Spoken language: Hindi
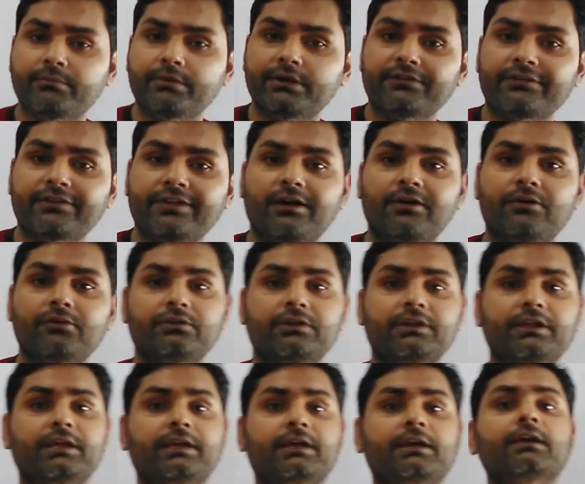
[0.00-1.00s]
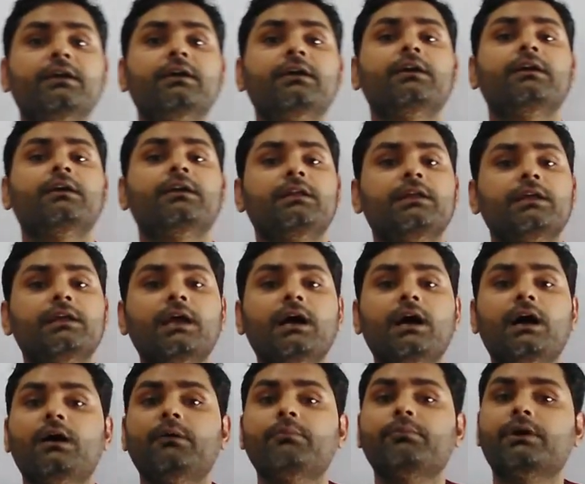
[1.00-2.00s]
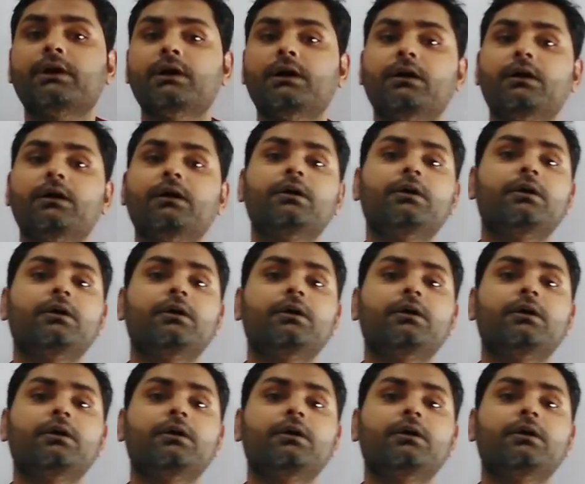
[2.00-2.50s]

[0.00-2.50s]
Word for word: नंबर्स क्या होते हैं ठीक है आपका